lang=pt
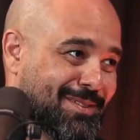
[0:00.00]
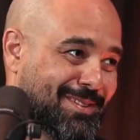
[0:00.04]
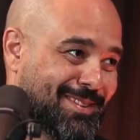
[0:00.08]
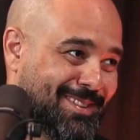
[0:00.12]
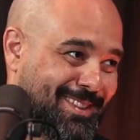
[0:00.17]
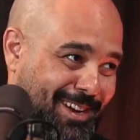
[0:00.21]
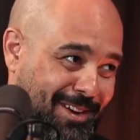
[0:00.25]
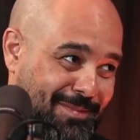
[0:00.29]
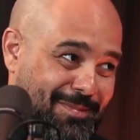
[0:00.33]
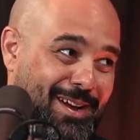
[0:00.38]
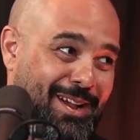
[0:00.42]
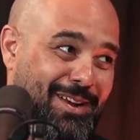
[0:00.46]

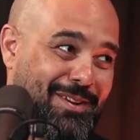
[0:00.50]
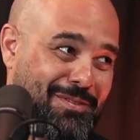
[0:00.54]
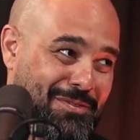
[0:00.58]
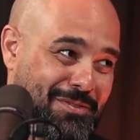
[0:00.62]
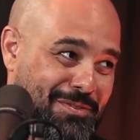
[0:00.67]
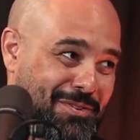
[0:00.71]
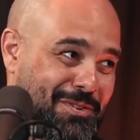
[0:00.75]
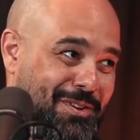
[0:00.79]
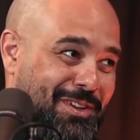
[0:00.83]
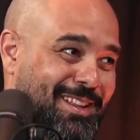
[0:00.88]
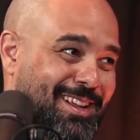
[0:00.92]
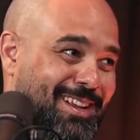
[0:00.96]
trabalho uhum. com
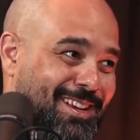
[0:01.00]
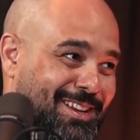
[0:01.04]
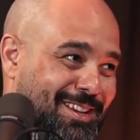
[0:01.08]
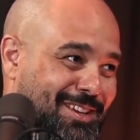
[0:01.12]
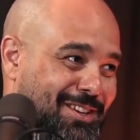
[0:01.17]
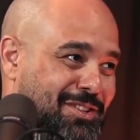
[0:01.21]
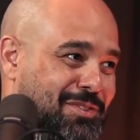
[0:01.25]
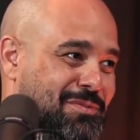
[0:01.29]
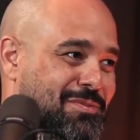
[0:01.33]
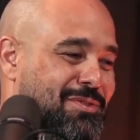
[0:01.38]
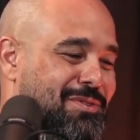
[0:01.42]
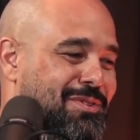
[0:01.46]

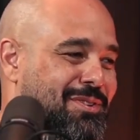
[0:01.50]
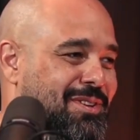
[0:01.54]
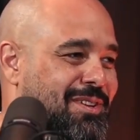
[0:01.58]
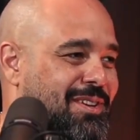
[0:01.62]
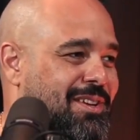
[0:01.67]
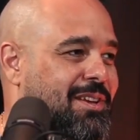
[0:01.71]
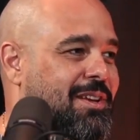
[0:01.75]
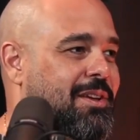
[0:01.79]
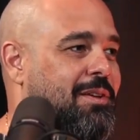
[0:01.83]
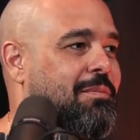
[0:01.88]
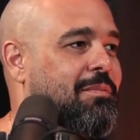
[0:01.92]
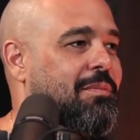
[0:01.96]
jornalismo,
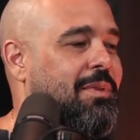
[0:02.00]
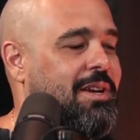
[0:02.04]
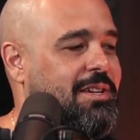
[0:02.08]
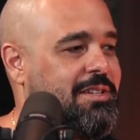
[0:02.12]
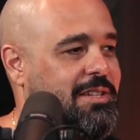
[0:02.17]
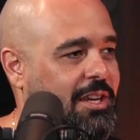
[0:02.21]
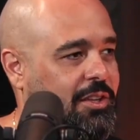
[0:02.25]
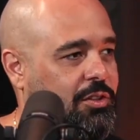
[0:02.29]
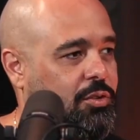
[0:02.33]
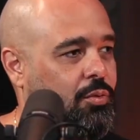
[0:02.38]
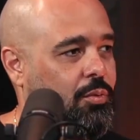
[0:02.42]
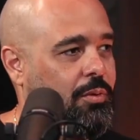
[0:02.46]
uhum. mas
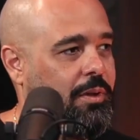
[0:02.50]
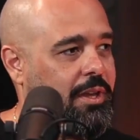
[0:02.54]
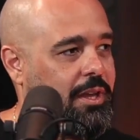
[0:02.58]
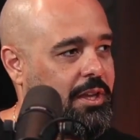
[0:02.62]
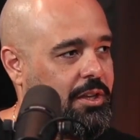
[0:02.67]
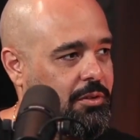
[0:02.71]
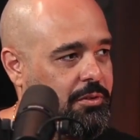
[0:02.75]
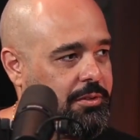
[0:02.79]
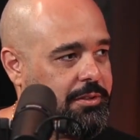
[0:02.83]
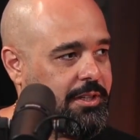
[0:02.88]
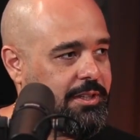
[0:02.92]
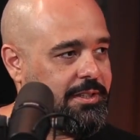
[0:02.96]
já atuei
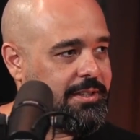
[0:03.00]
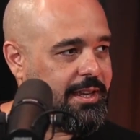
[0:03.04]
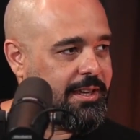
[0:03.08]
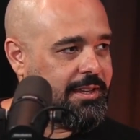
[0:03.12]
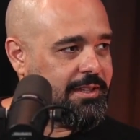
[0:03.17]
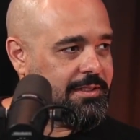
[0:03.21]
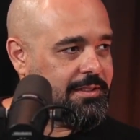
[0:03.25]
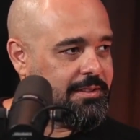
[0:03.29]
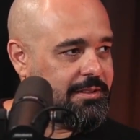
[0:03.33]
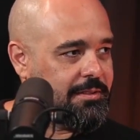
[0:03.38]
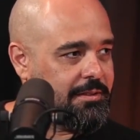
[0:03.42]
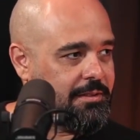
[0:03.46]
em outras
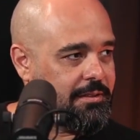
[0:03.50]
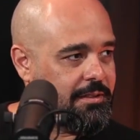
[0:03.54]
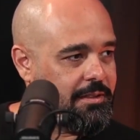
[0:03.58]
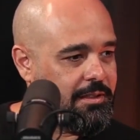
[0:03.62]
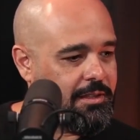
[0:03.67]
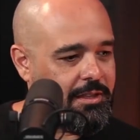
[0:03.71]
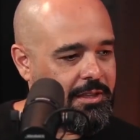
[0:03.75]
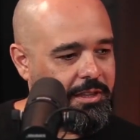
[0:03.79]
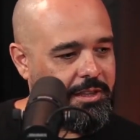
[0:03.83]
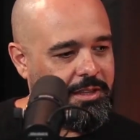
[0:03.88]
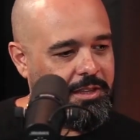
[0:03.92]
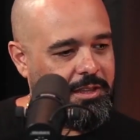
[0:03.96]
áreas.
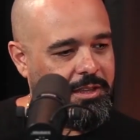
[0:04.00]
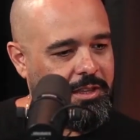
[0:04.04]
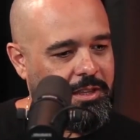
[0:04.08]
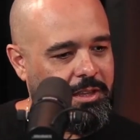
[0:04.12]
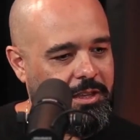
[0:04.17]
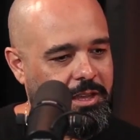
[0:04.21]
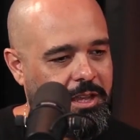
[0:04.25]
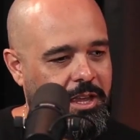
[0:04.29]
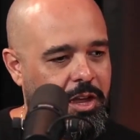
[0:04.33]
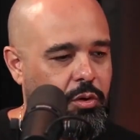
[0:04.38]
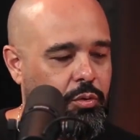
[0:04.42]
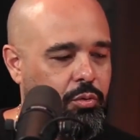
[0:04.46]

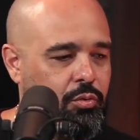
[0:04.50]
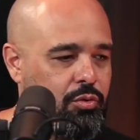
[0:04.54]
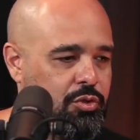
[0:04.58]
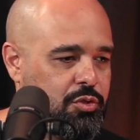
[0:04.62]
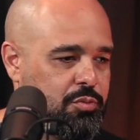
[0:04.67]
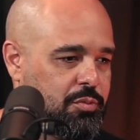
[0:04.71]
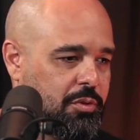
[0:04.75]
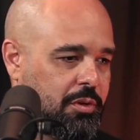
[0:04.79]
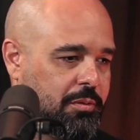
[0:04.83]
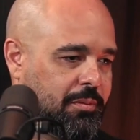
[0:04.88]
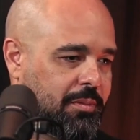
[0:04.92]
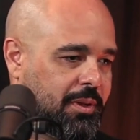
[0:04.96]
E em alguns
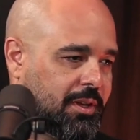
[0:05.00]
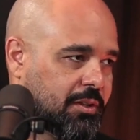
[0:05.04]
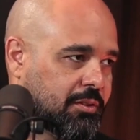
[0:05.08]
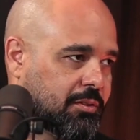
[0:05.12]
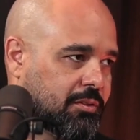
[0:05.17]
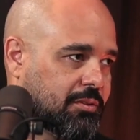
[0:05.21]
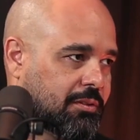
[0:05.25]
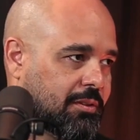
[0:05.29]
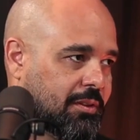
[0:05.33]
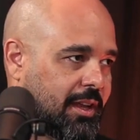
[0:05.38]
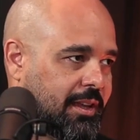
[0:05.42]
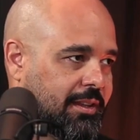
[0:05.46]

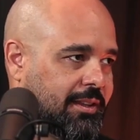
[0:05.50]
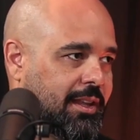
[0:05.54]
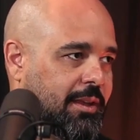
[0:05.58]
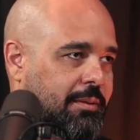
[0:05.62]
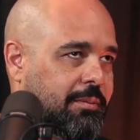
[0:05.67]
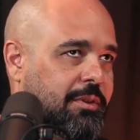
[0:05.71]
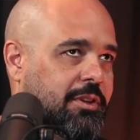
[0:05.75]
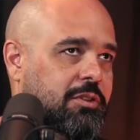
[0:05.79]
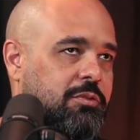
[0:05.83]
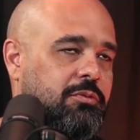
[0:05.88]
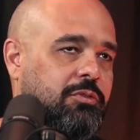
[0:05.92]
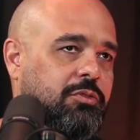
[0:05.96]
momentos, até
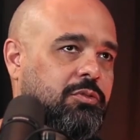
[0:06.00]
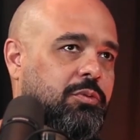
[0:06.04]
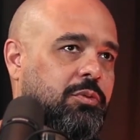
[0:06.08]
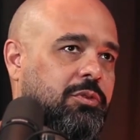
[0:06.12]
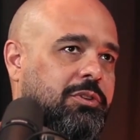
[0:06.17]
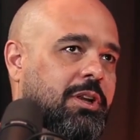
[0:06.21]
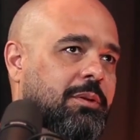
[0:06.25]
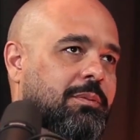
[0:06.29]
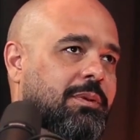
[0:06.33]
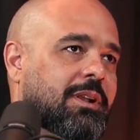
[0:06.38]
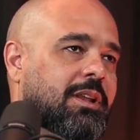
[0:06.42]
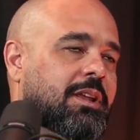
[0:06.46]
mesmo, vamos supor,
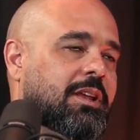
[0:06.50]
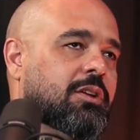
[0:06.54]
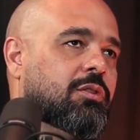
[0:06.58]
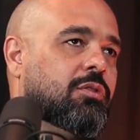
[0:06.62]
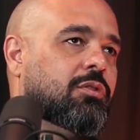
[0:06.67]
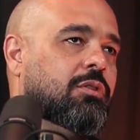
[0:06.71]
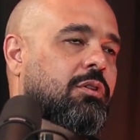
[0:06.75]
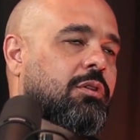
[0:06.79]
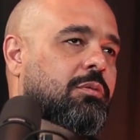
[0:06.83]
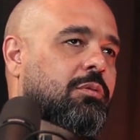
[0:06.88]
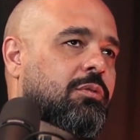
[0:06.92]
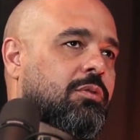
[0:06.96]
trabalhei
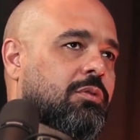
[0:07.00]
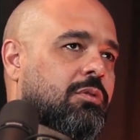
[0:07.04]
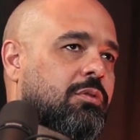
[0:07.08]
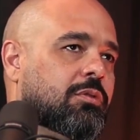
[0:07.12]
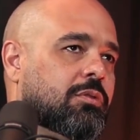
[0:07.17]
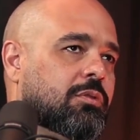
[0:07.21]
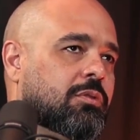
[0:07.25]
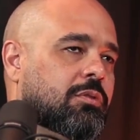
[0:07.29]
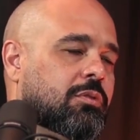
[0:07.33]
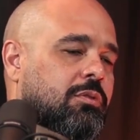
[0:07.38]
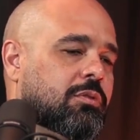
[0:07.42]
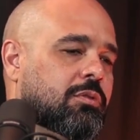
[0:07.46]

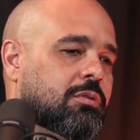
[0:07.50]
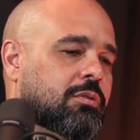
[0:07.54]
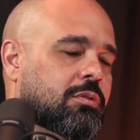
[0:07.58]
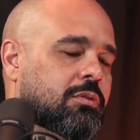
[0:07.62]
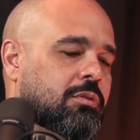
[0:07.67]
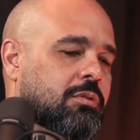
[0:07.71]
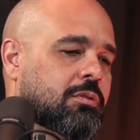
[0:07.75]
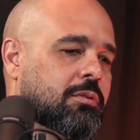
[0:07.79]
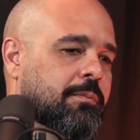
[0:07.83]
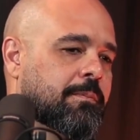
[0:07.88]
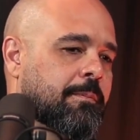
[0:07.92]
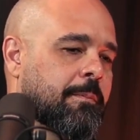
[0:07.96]

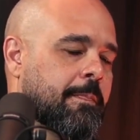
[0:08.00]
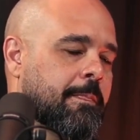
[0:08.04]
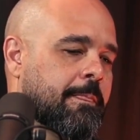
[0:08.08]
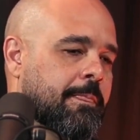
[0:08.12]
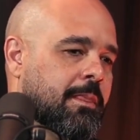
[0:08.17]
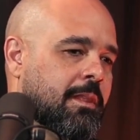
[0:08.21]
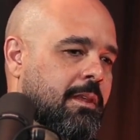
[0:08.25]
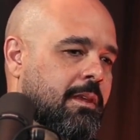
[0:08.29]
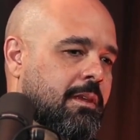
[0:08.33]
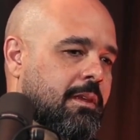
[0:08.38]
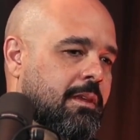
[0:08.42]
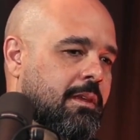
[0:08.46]
como
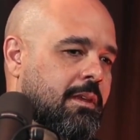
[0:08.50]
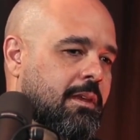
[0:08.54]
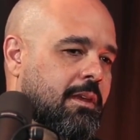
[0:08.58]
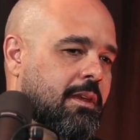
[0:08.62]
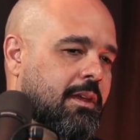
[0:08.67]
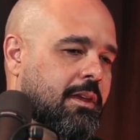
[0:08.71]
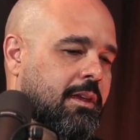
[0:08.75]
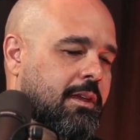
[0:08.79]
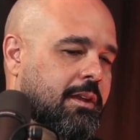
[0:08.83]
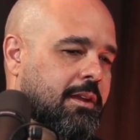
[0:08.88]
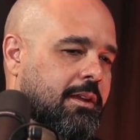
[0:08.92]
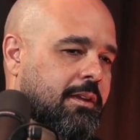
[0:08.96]

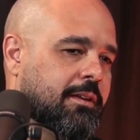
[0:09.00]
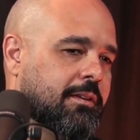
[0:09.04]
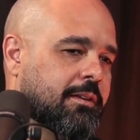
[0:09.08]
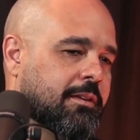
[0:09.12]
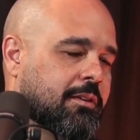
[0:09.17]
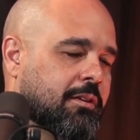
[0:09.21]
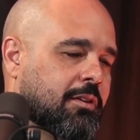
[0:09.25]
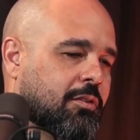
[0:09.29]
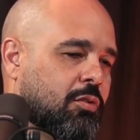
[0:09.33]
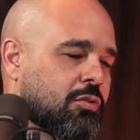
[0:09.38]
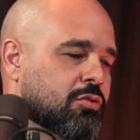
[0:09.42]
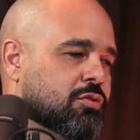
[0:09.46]
era
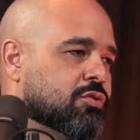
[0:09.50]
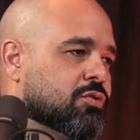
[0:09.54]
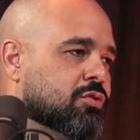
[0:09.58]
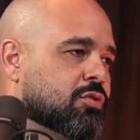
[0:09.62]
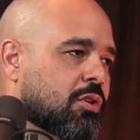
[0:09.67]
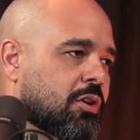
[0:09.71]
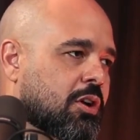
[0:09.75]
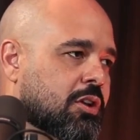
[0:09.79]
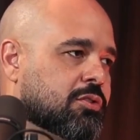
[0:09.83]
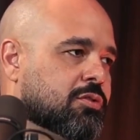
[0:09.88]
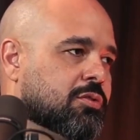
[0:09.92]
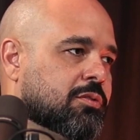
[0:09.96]

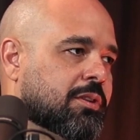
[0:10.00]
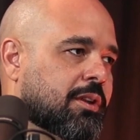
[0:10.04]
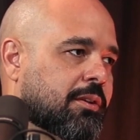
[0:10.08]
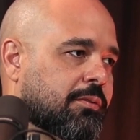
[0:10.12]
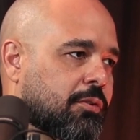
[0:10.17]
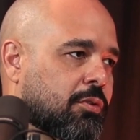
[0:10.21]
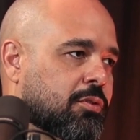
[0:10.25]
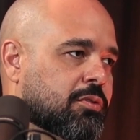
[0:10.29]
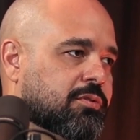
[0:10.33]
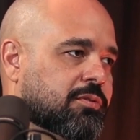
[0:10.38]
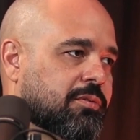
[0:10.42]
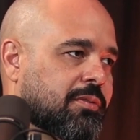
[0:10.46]
consórcio da
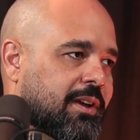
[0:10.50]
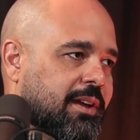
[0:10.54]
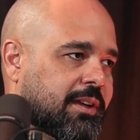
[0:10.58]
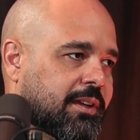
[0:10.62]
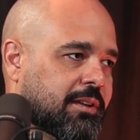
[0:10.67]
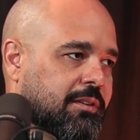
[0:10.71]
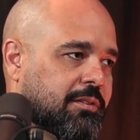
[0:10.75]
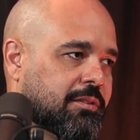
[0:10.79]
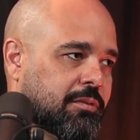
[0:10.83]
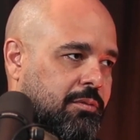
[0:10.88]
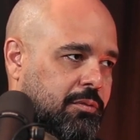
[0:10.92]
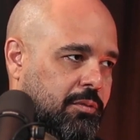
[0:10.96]
Volkswagen,
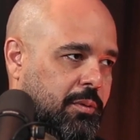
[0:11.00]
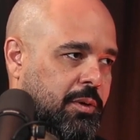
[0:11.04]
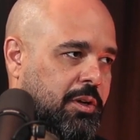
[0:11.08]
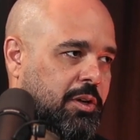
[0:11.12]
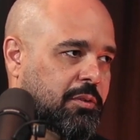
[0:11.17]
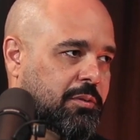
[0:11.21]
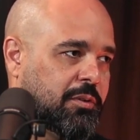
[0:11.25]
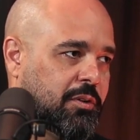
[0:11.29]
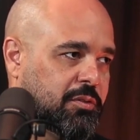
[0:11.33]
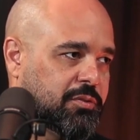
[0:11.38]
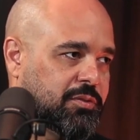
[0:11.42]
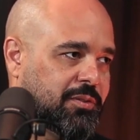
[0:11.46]
do uhum.
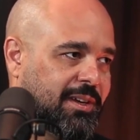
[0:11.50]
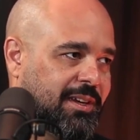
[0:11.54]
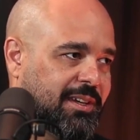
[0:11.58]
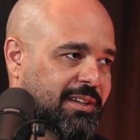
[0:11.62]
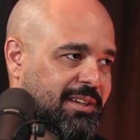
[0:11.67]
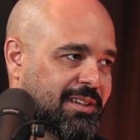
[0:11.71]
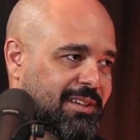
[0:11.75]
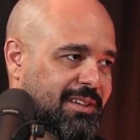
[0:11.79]
Volkswagen.